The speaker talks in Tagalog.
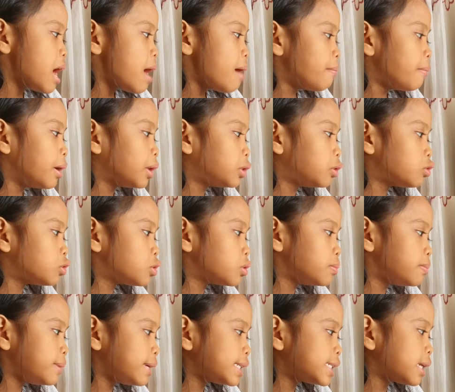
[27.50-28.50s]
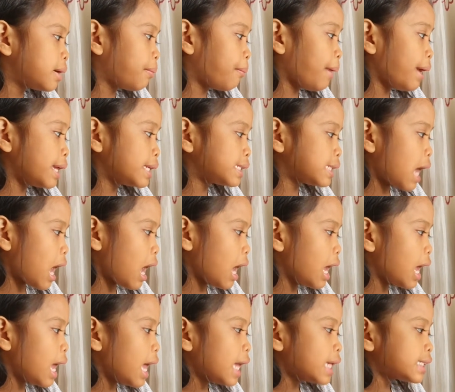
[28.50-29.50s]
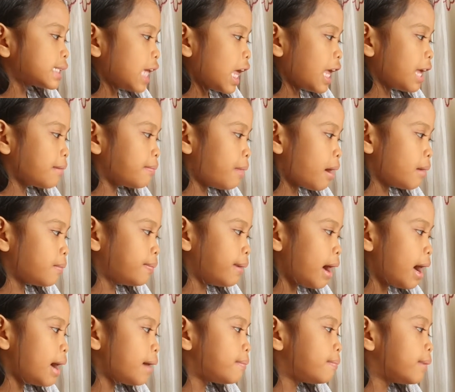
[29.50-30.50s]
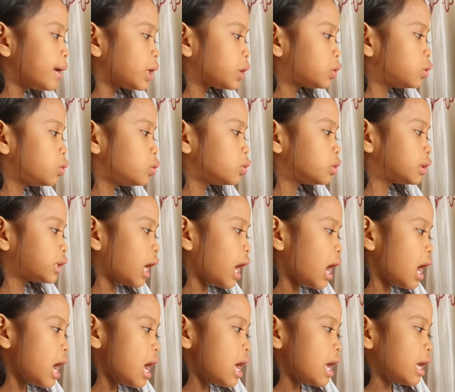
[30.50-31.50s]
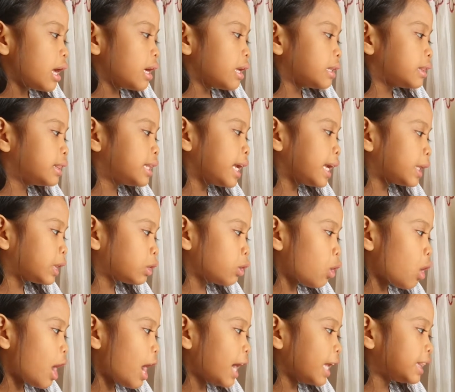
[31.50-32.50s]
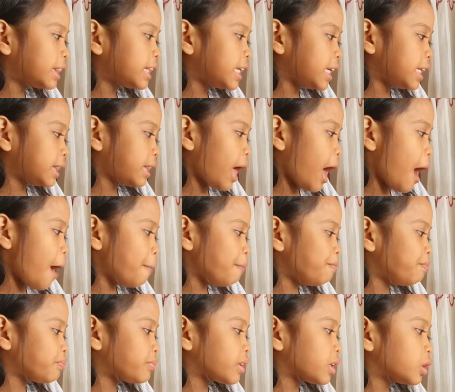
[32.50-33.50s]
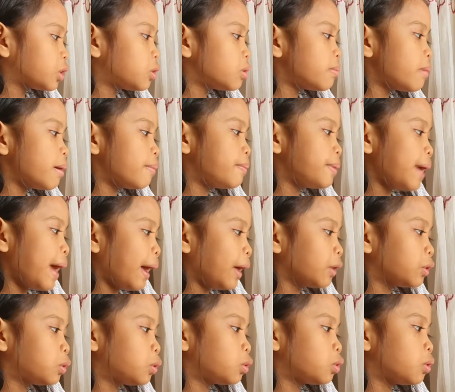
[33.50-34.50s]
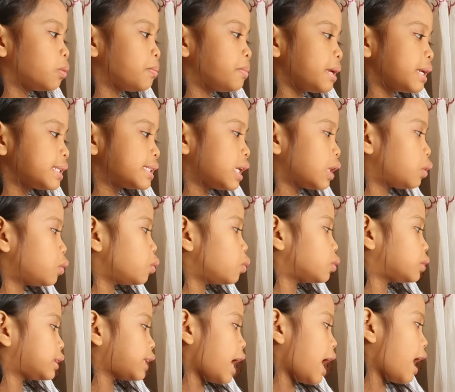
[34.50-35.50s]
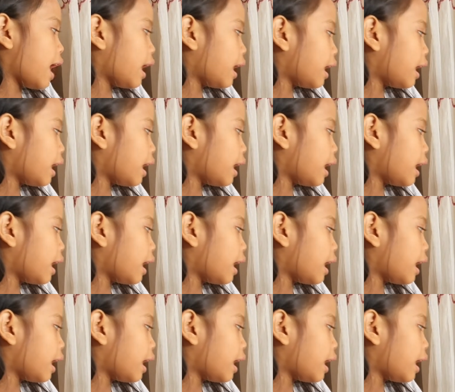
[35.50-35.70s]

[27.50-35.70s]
may tutubi sa mesa, sa ibaba, may tuta, tito at tita. Tumabi ang tutubis tuta.